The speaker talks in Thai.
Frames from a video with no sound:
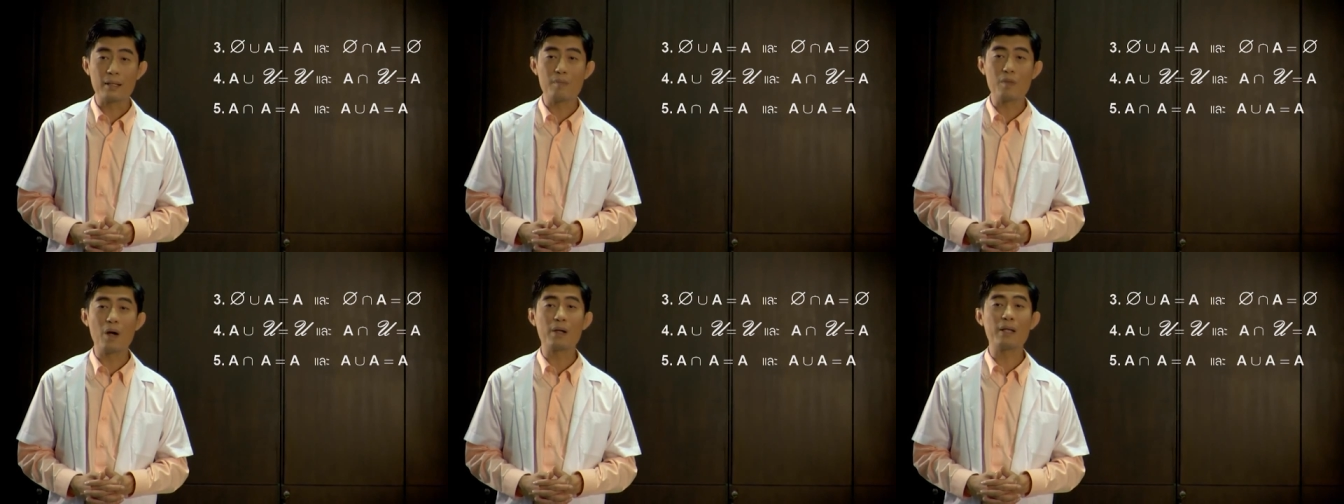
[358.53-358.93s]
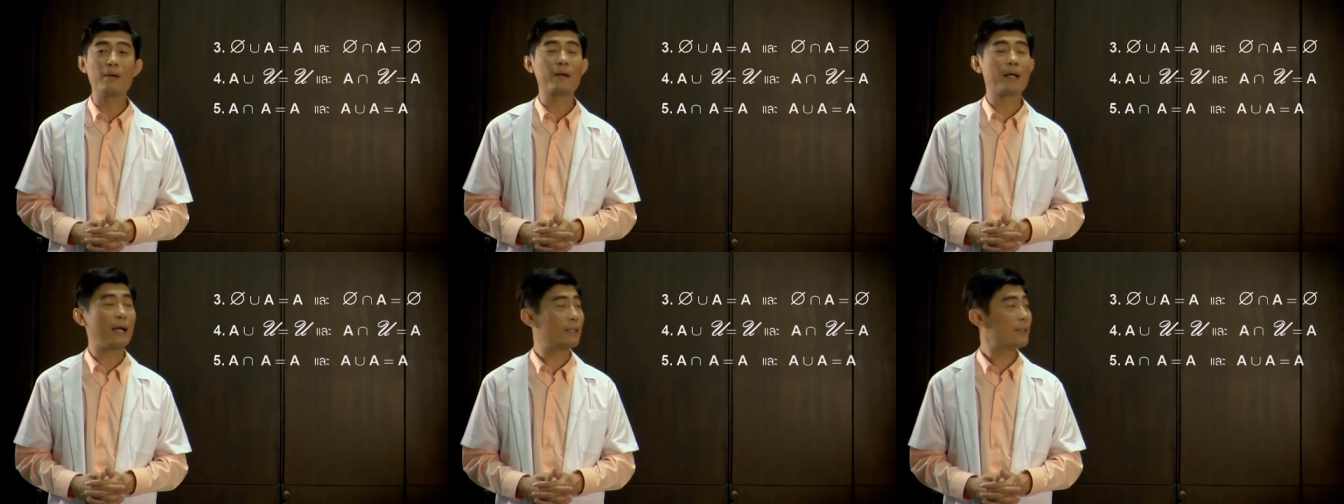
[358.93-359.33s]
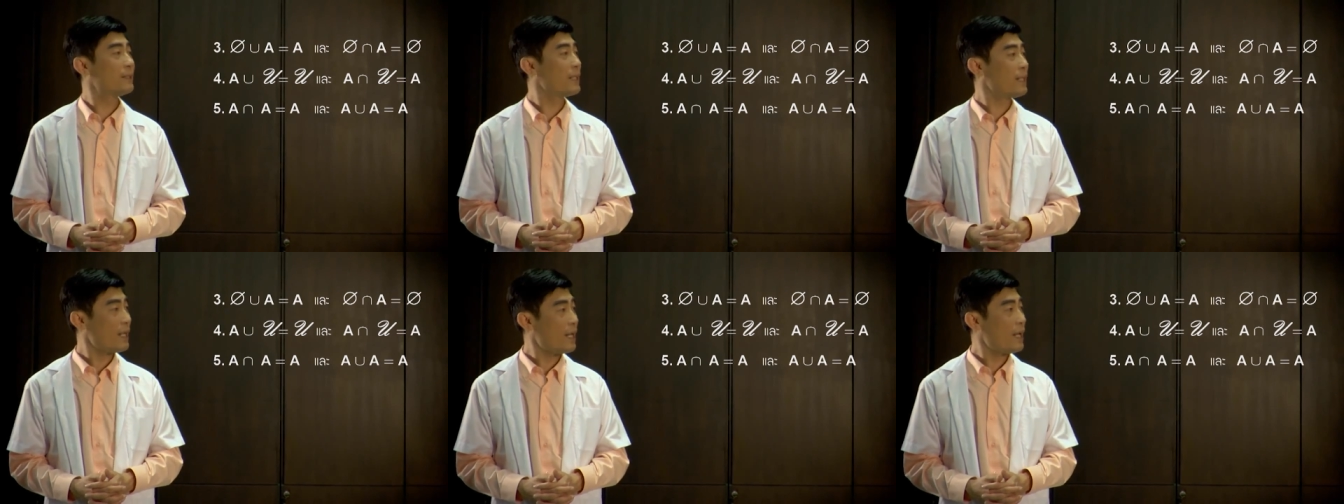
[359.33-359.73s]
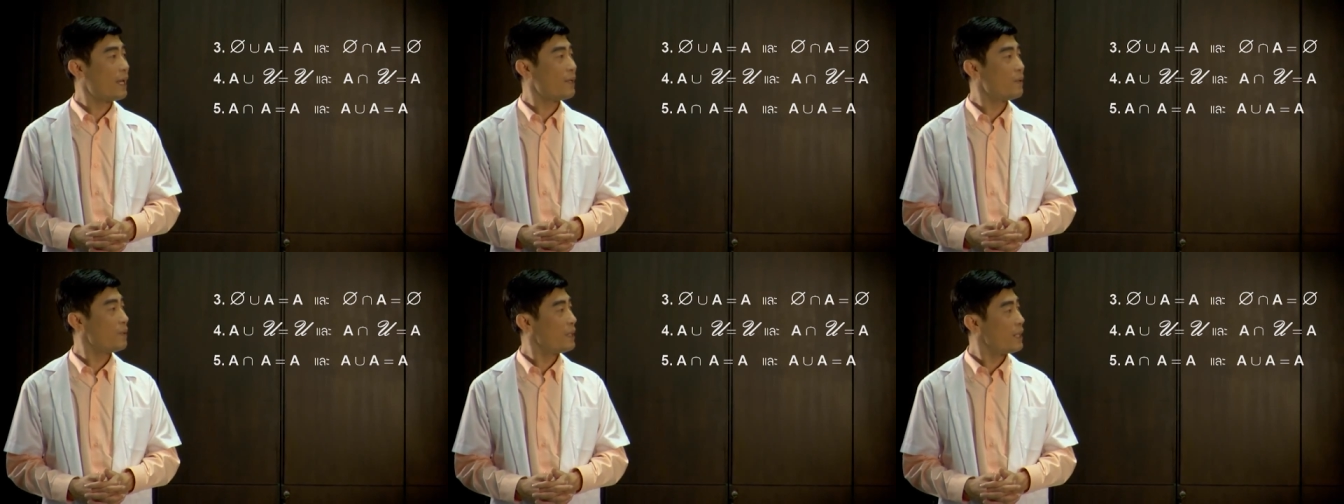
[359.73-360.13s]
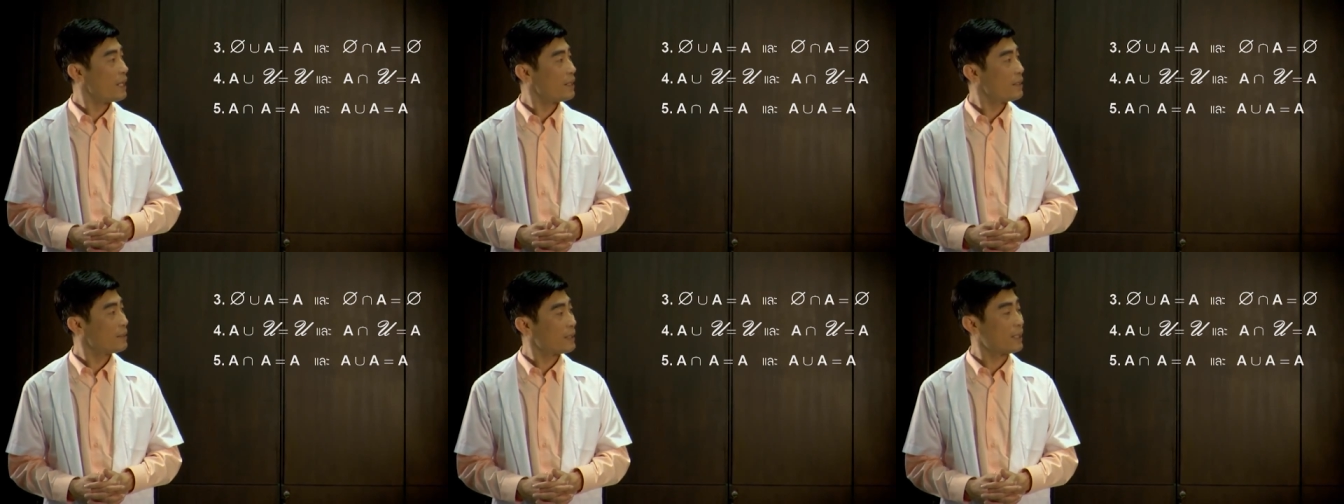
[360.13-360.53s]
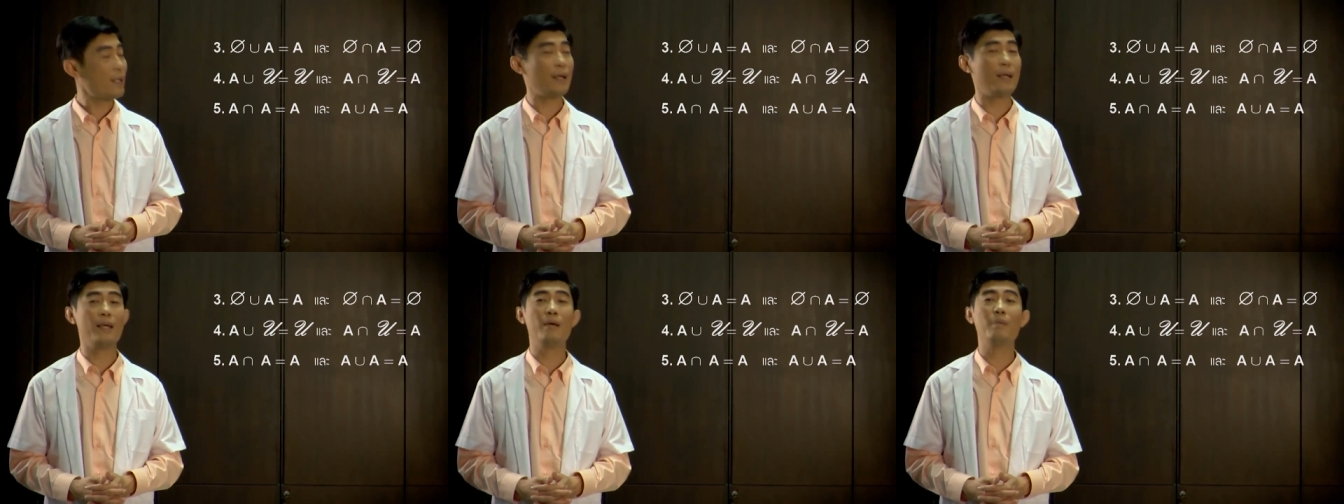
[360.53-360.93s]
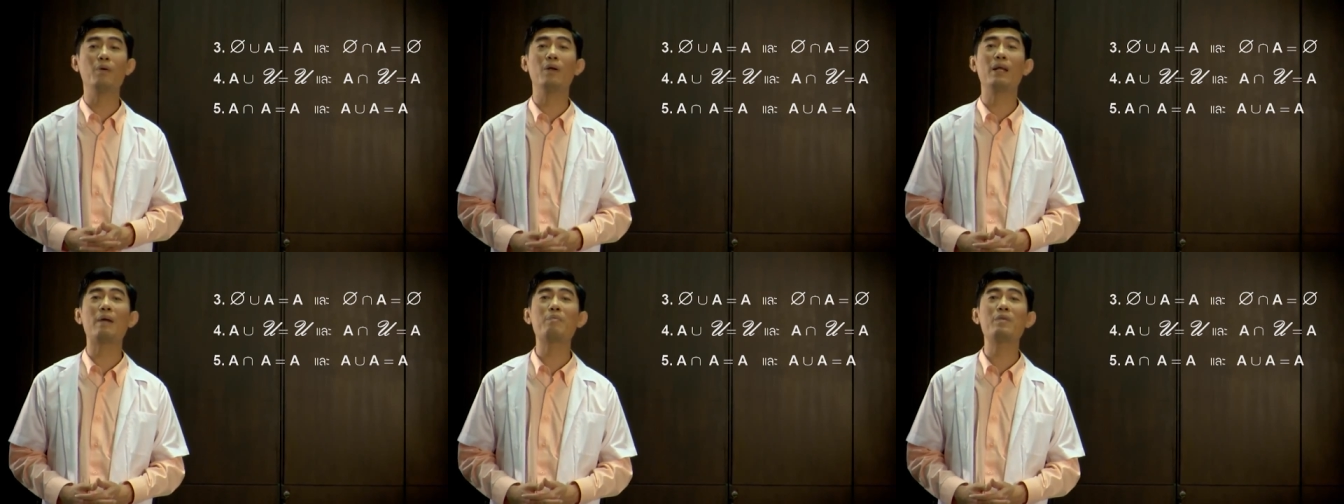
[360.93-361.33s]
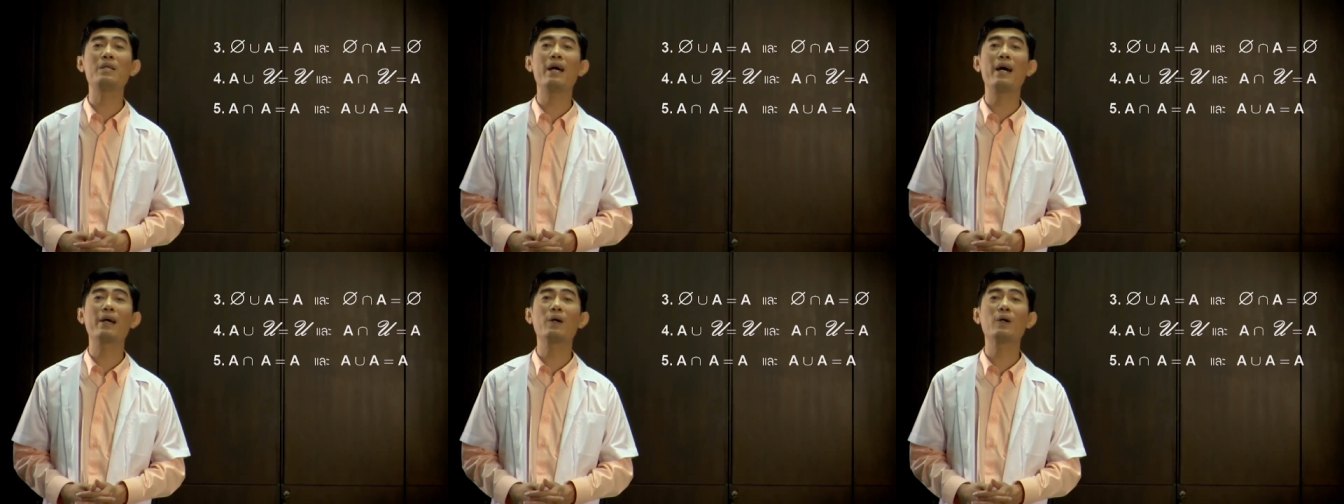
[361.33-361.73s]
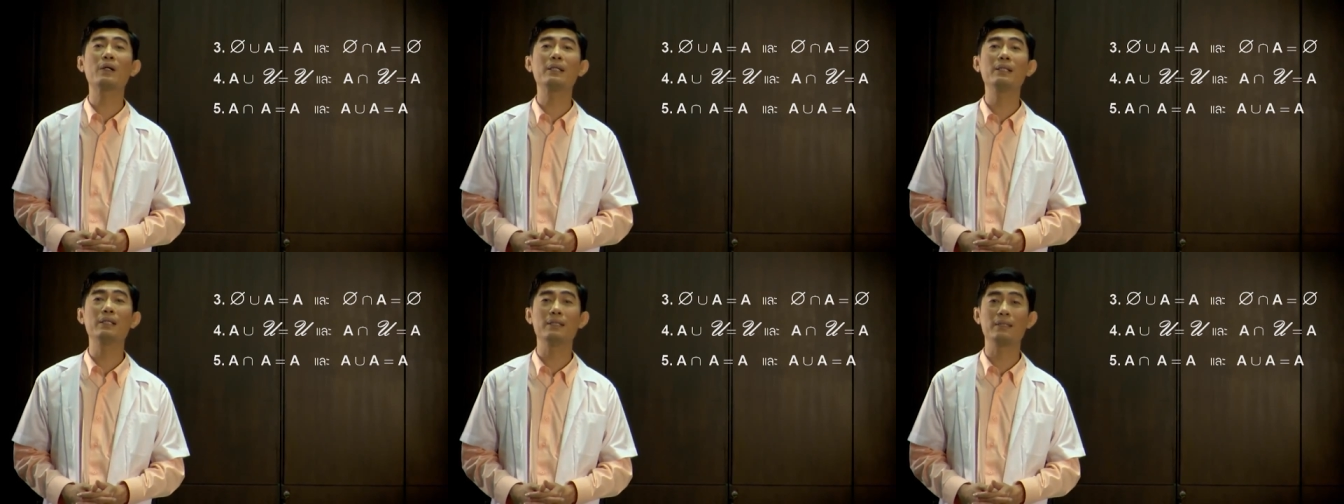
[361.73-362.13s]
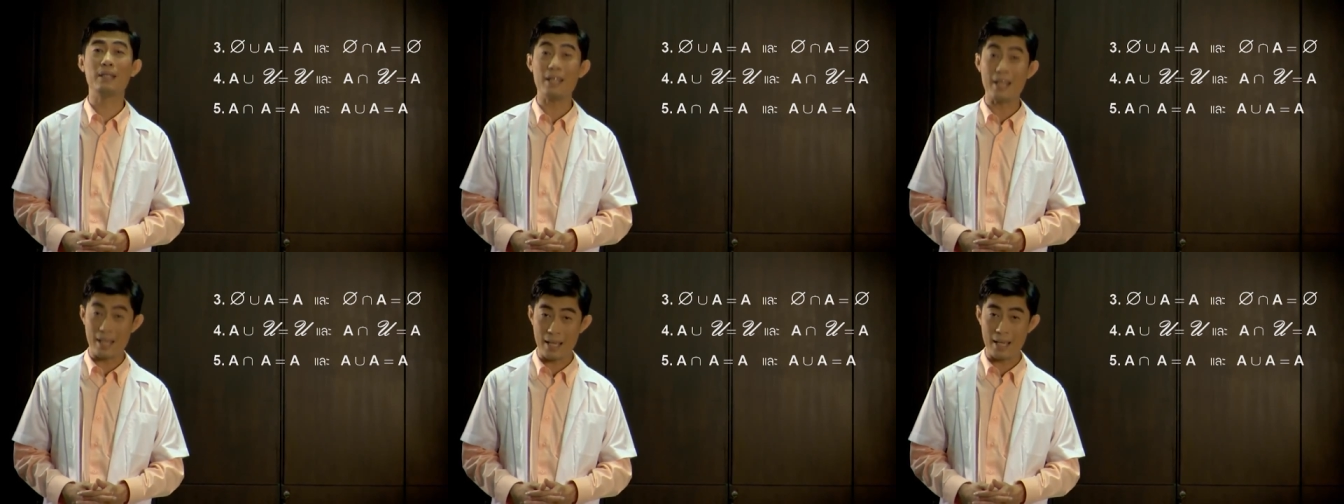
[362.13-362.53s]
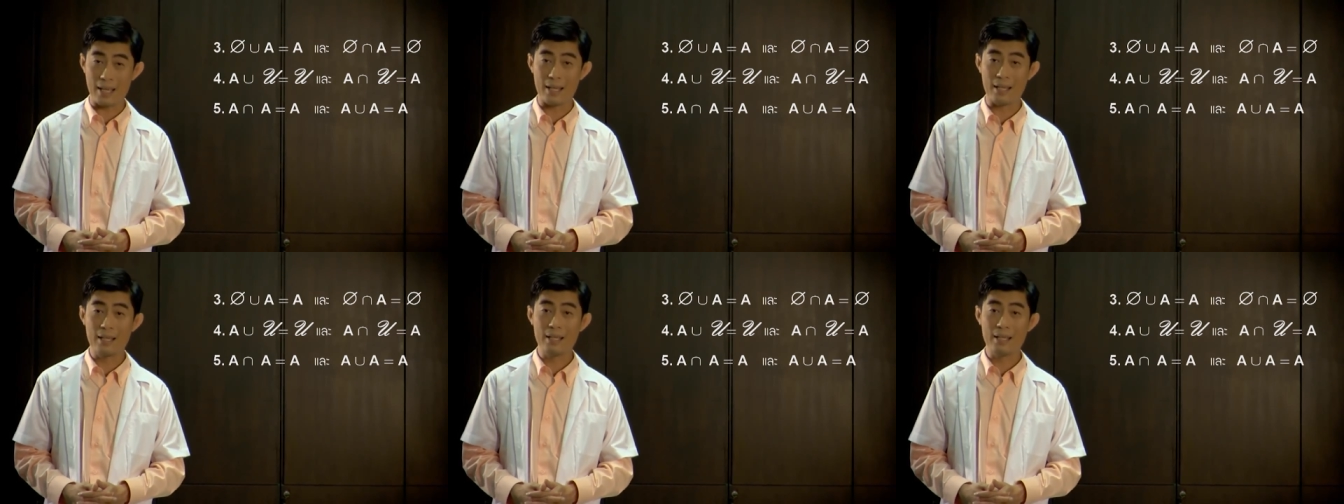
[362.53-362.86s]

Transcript: ทำนองเดียวกันอยู A union set A ผลลัพธ์ที่ได้ก็คือ set A